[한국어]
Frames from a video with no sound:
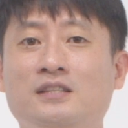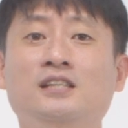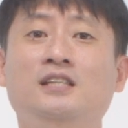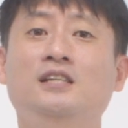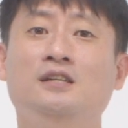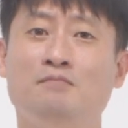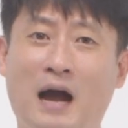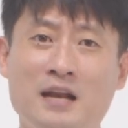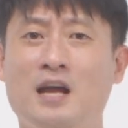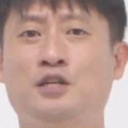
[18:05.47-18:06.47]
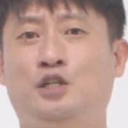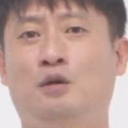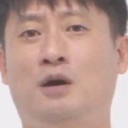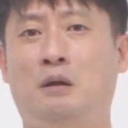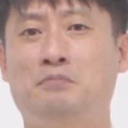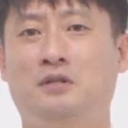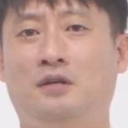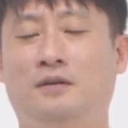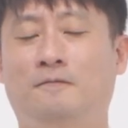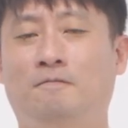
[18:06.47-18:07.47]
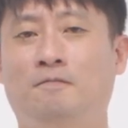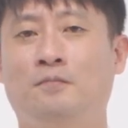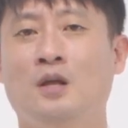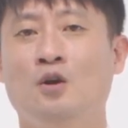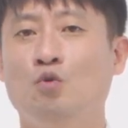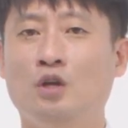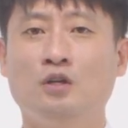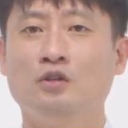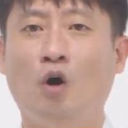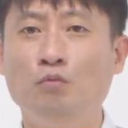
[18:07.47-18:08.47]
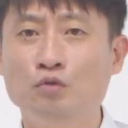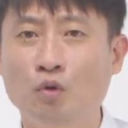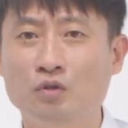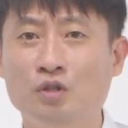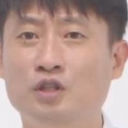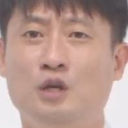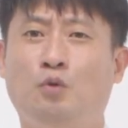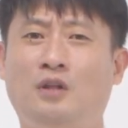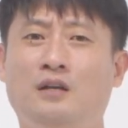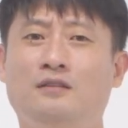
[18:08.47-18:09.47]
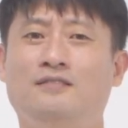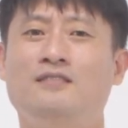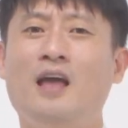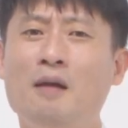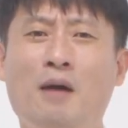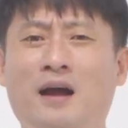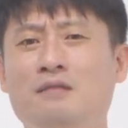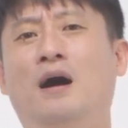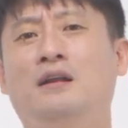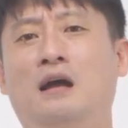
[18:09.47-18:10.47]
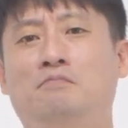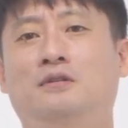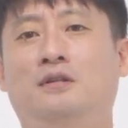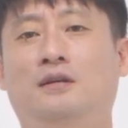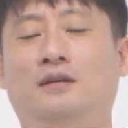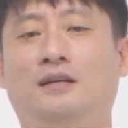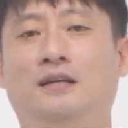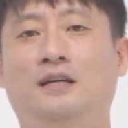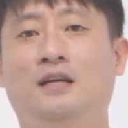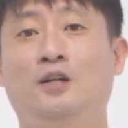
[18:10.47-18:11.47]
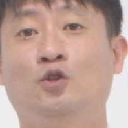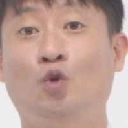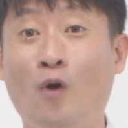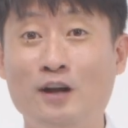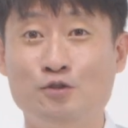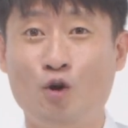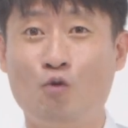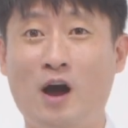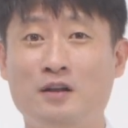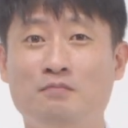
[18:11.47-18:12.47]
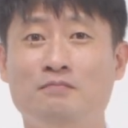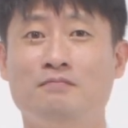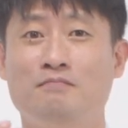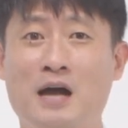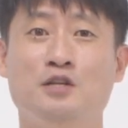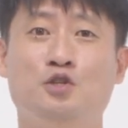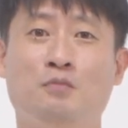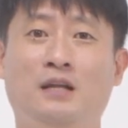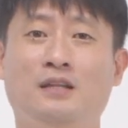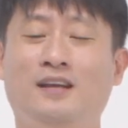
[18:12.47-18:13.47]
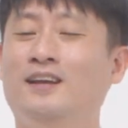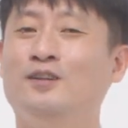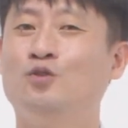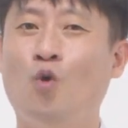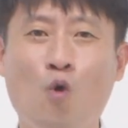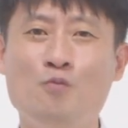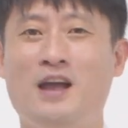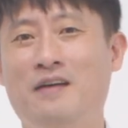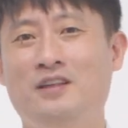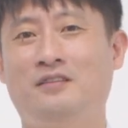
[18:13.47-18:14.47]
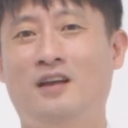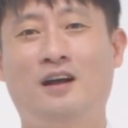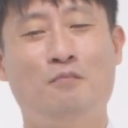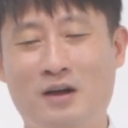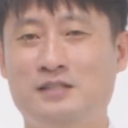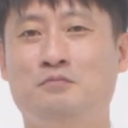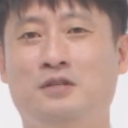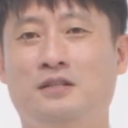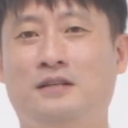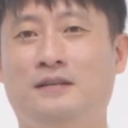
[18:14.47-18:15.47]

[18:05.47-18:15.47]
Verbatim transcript: 듣기를 많이 하시기 바랍니다. 우리는 너무도 듣기보다는 내 말을 많이 합니다. 도와주려고 하는 말이지만 도움이 안 될 때가 많습니다.